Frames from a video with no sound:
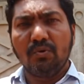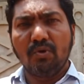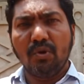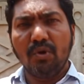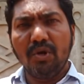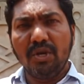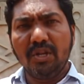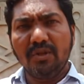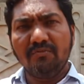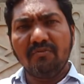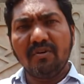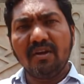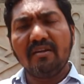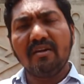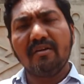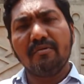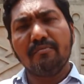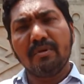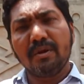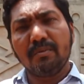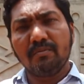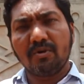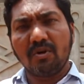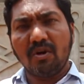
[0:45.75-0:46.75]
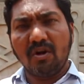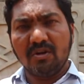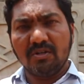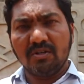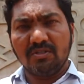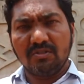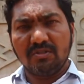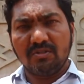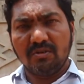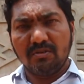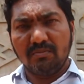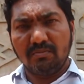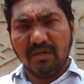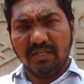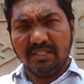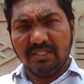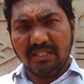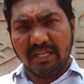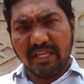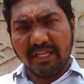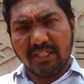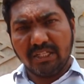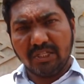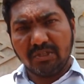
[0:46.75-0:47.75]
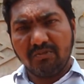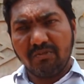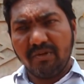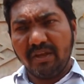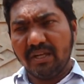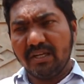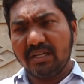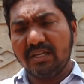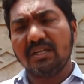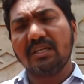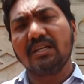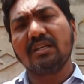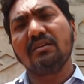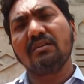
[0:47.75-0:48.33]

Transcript: ట్వంటీ ఫైవ్ ఎంఎం రాడ్స్తో మంచి ఎర్త్క్వేక్